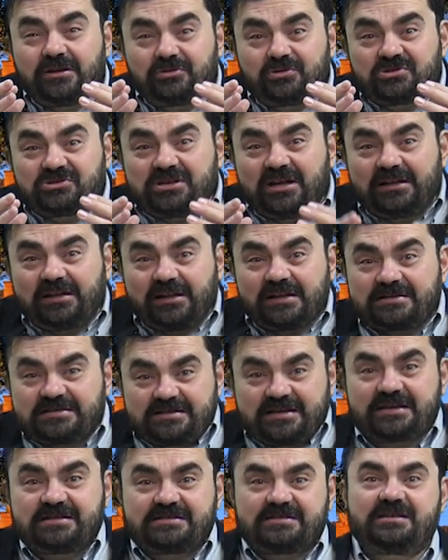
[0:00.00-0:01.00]
nos
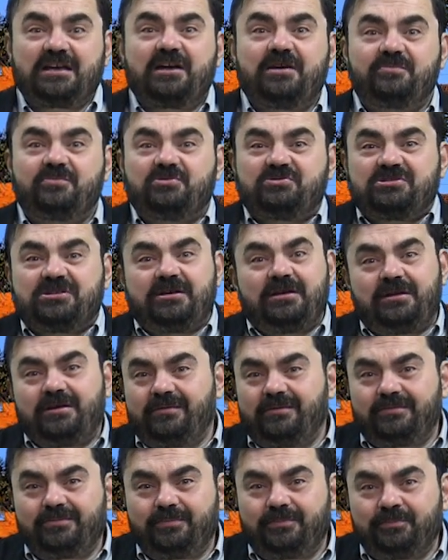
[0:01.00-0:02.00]
entristecermos
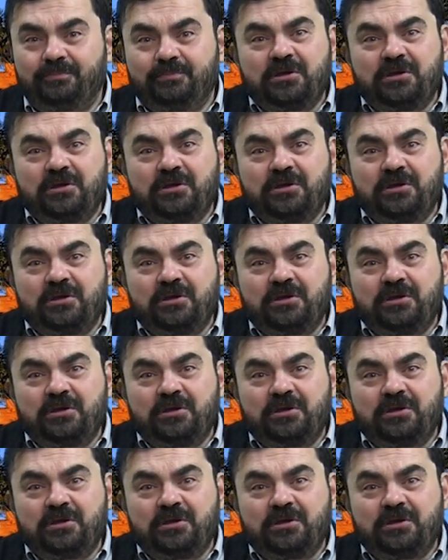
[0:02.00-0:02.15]
e